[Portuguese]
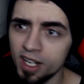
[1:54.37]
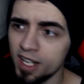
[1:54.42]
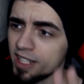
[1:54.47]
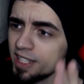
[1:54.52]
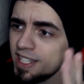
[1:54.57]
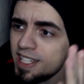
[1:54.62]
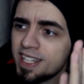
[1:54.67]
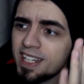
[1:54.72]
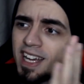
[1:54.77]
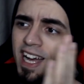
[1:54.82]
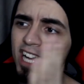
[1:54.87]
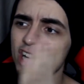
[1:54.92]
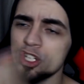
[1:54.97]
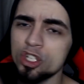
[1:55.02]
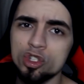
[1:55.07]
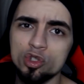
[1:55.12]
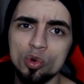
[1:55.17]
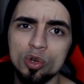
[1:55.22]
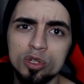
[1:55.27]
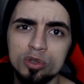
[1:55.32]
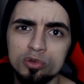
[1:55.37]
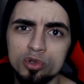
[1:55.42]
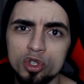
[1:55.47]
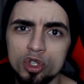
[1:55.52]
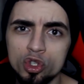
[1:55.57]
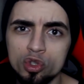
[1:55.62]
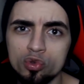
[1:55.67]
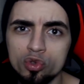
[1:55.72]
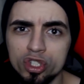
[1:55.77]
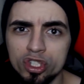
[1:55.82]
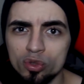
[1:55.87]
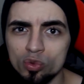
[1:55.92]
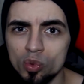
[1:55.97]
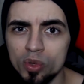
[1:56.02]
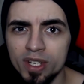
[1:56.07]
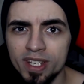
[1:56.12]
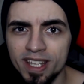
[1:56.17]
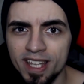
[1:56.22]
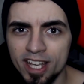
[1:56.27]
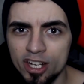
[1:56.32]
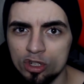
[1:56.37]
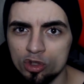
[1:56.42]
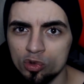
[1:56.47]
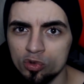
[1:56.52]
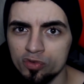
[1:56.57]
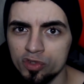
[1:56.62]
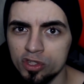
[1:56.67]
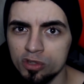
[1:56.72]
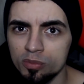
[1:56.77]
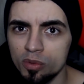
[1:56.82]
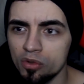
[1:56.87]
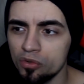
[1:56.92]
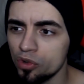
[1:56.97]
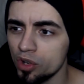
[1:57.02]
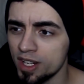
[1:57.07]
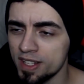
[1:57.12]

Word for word: que encaixou-lhe um chute no queixo do Vitor Belfort,